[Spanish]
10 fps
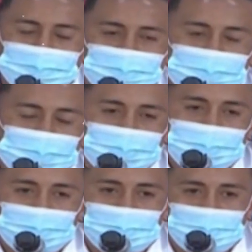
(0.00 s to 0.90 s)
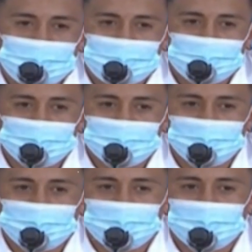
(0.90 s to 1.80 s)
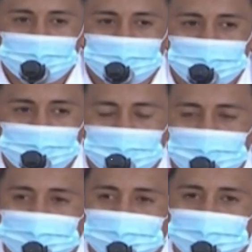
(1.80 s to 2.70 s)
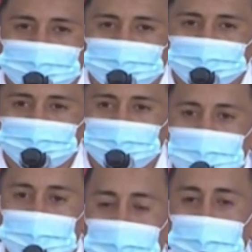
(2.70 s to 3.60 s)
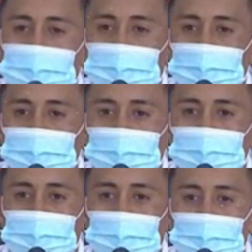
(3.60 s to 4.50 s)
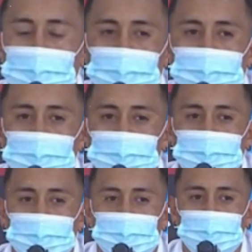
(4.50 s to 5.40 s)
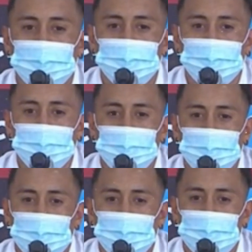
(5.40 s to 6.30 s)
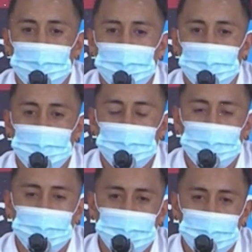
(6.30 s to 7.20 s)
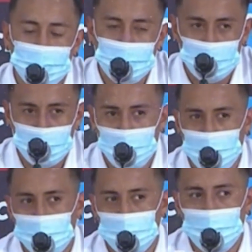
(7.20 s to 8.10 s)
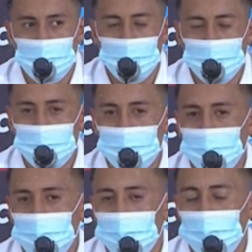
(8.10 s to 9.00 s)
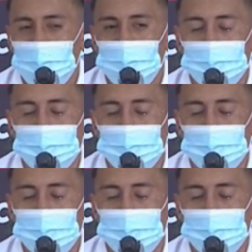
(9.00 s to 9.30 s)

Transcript: Sin duda, ponerse la camiseta de tu país, de tu selección, es una gran motivación, ¿no? Eh, pero siempre he dicho, el, nivel que uno pueda